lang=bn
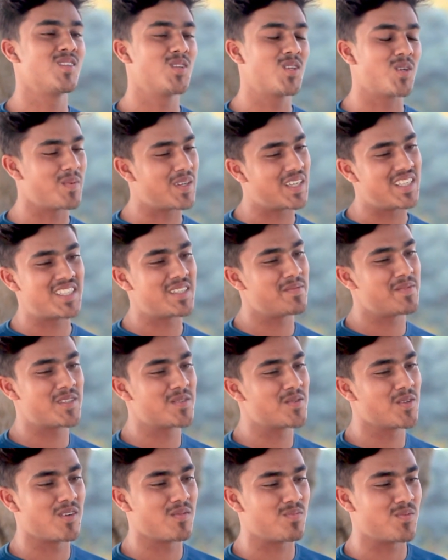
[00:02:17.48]
তোমার এস এম
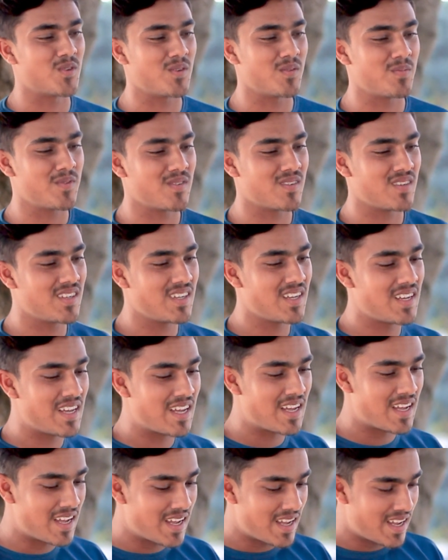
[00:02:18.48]
এসগুলো পড়ব
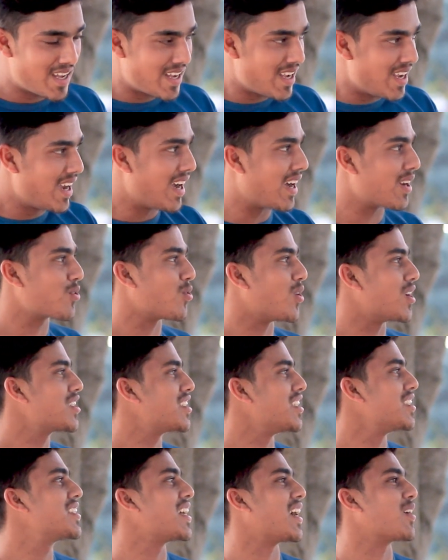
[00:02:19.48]
আর
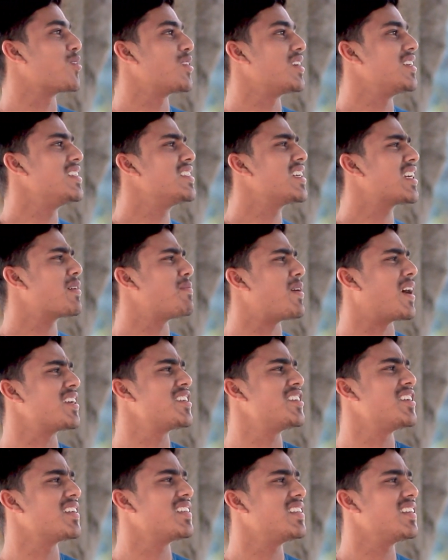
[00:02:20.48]
কষ্টের সাগরে নিজেকে
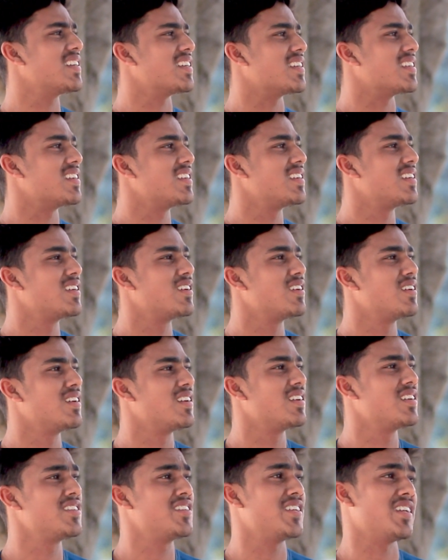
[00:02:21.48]
ভাসিয়ে দিয়ে
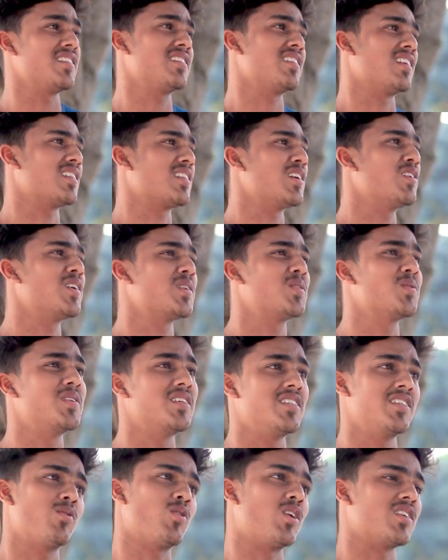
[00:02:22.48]
শেষ রাতে হয়তো
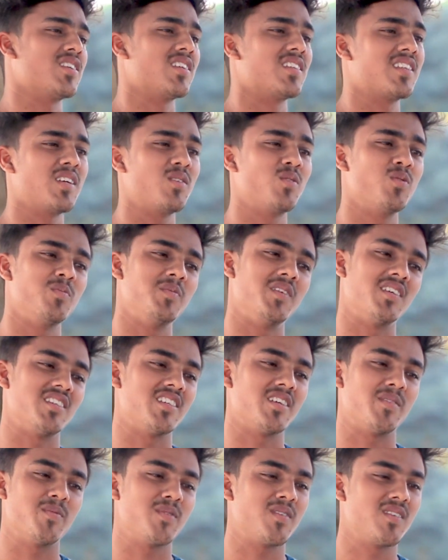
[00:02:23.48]
নিজের অজান্তে ঘুমিয়ে
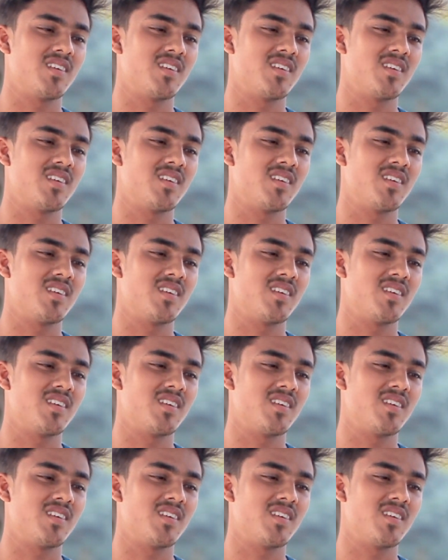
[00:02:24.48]
যাব